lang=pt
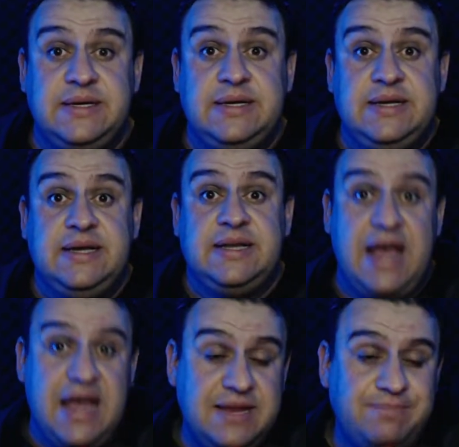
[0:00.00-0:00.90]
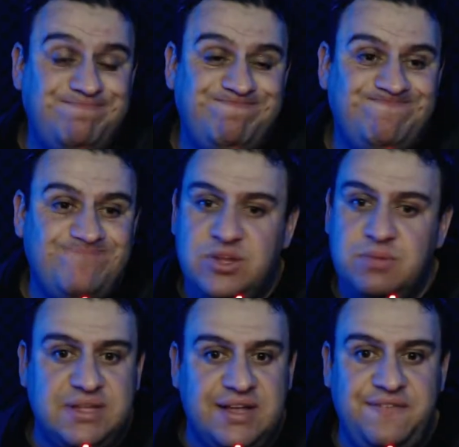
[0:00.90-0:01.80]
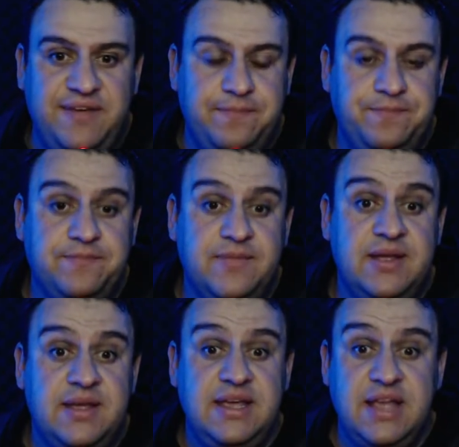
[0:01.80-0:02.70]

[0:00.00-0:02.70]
Cara, eu não botava fé. E aí,